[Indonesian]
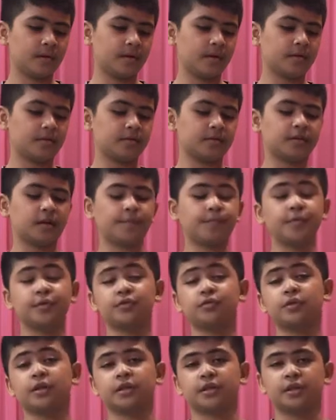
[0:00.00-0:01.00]
ya tetapi
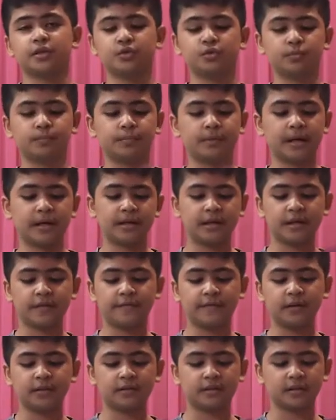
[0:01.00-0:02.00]
sudah saya coba ini
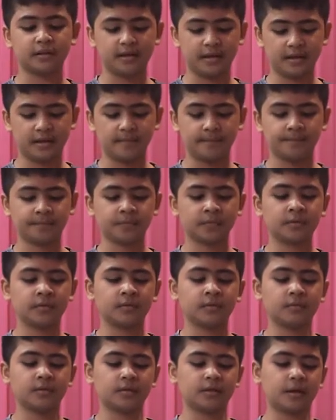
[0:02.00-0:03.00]
filternya
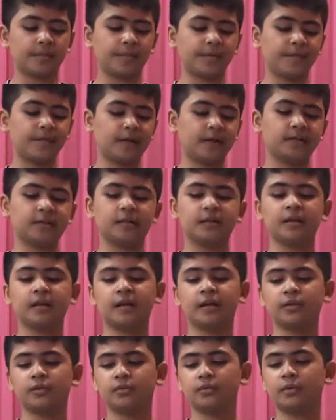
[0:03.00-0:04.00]
tetapi filternya
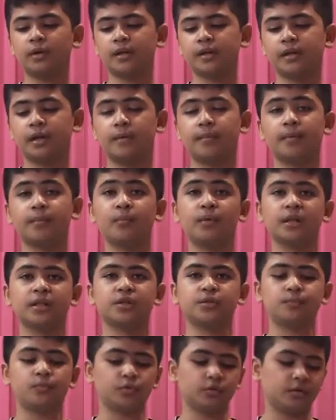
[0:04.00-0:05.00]
itu hanya membuat
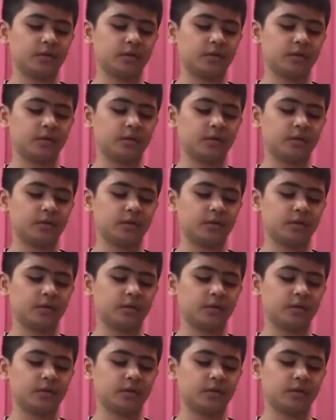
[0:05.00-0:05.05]
smooth